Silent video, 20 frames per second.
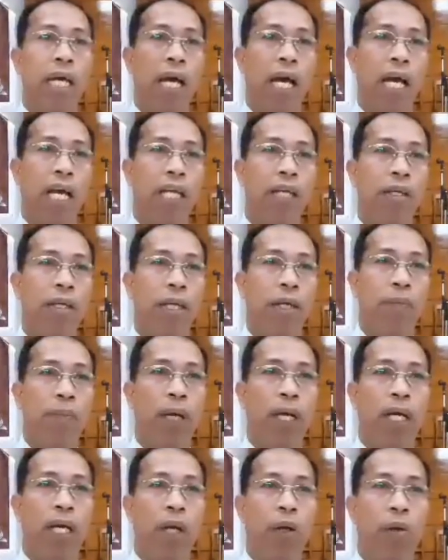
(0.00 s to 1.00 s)
ay
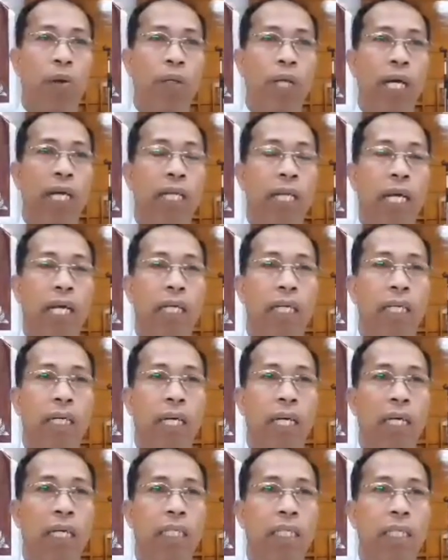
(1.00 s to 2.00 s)
magkaroon na ng
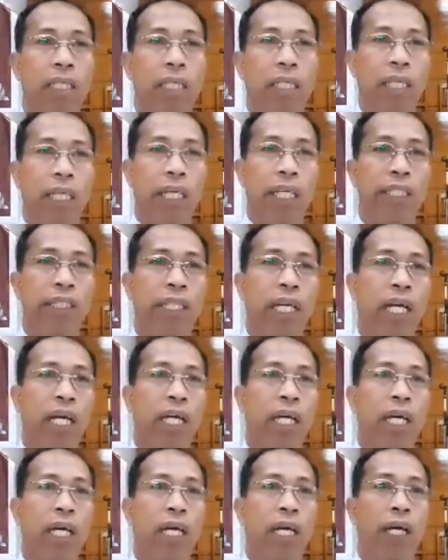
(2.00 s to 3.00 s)
uh,
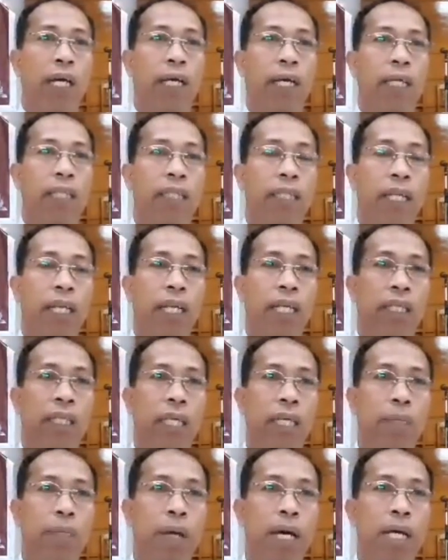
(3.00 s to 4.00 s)
iisang uh,
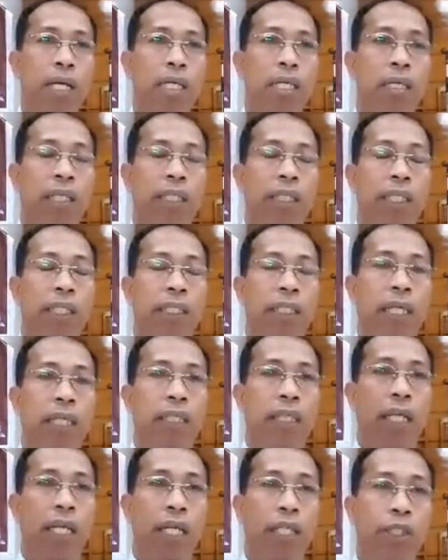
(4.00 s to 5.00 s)
direktiba at
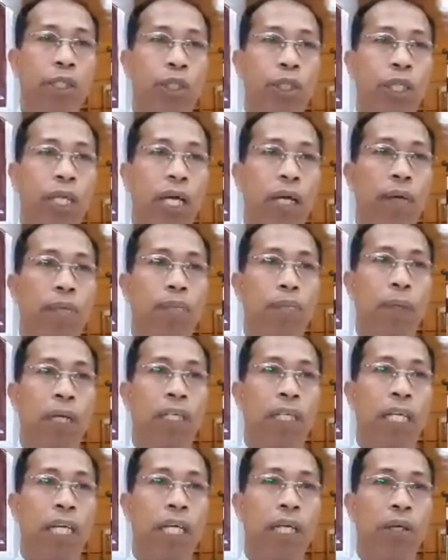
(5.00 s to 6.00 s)
isang direksyon ng
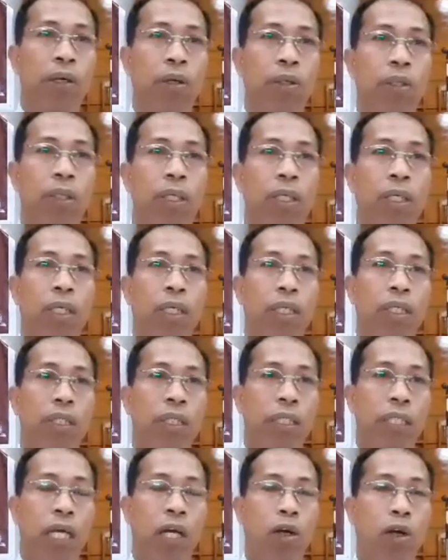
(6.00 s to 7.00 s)
paglilingkod
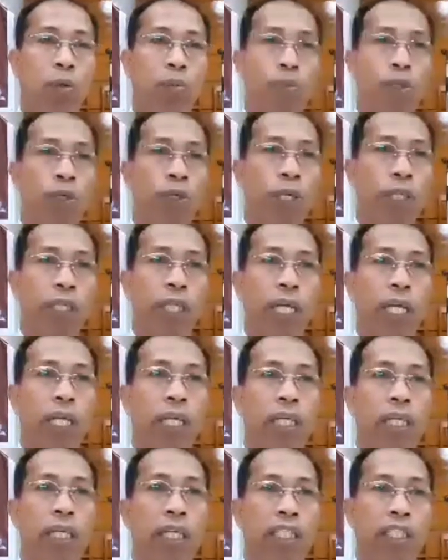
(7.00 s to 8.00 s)
sa community
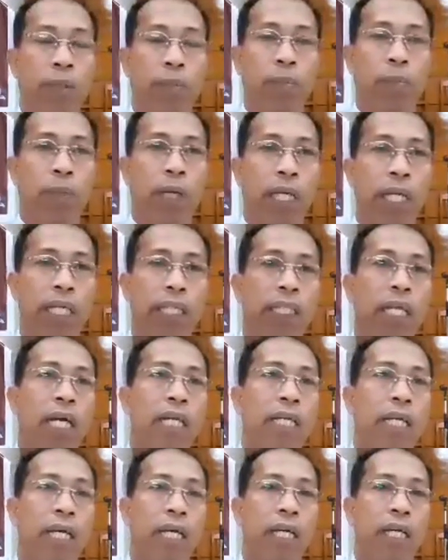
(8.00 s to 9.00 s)
sa
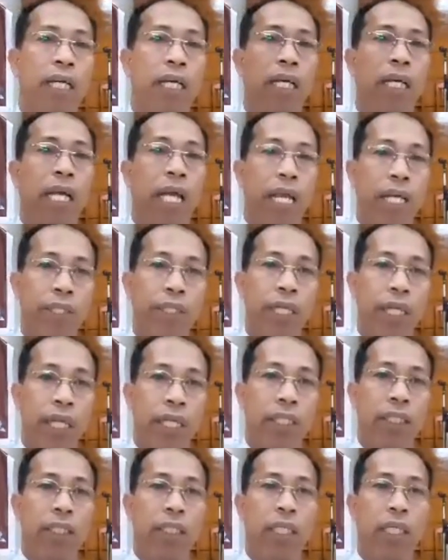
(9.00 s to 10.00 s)
pamagitan ng
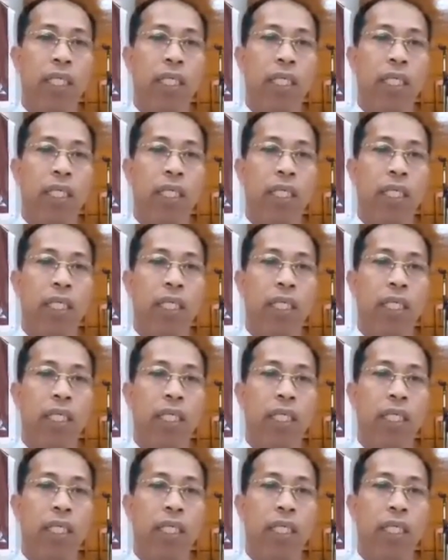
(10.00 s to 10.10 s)
ACS